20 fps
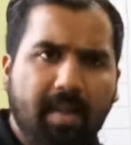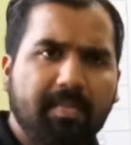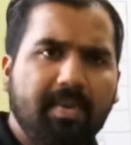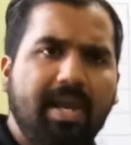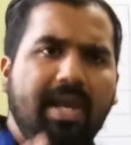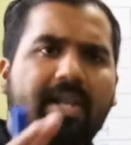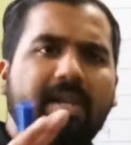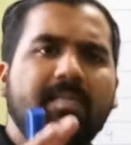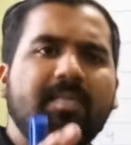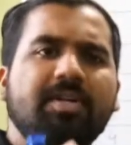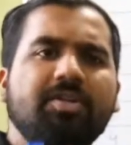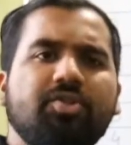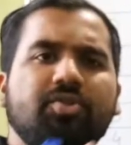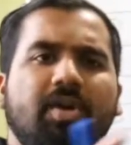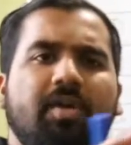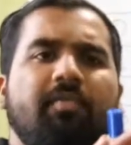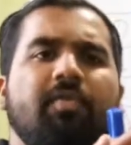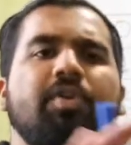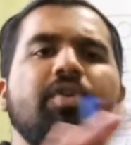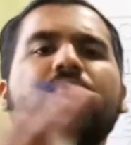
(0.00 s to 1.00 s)
आपके एलिमेंट्स
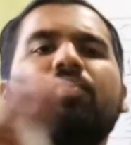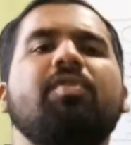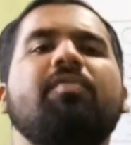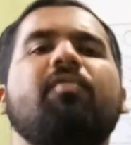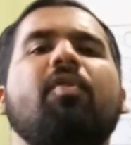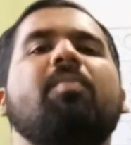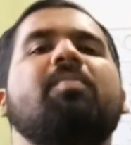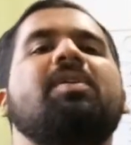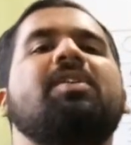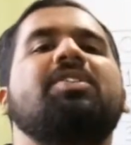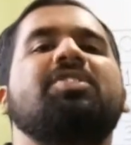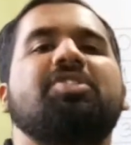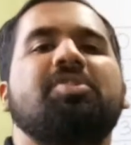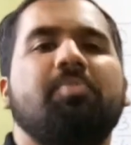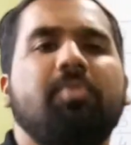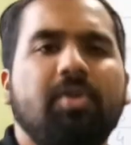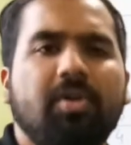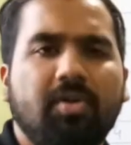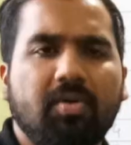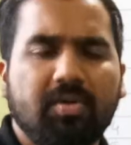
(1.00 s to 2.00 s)
जो है वो यूनिफॉर्मली
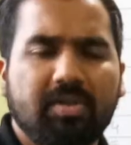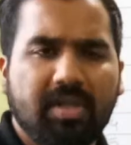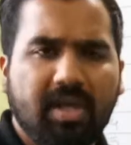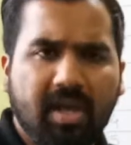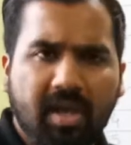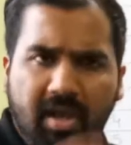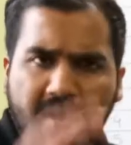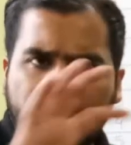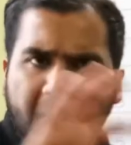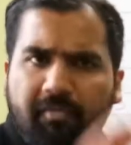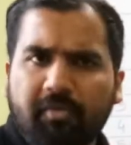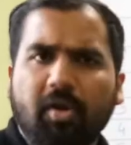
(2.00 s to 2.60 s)
डिस्ट्रीब्यूटेड होते हैं